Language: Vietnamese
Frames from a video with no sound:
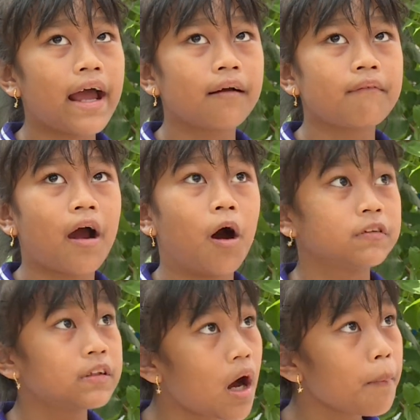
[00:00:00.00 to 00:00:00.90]
ăn bằng hộp
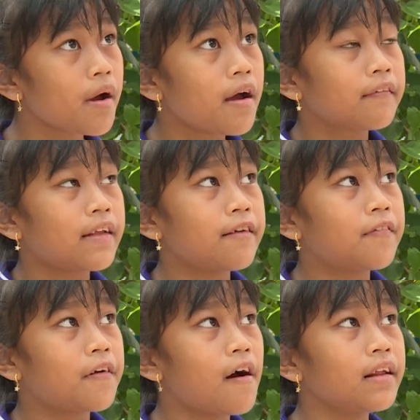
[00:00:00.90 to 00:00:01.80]
xốp, thay
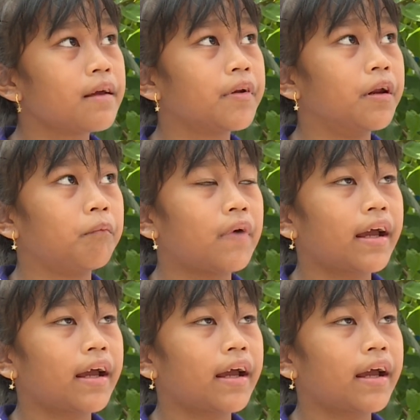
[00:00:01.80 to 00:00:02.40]
vào đó thì mình đựng bằng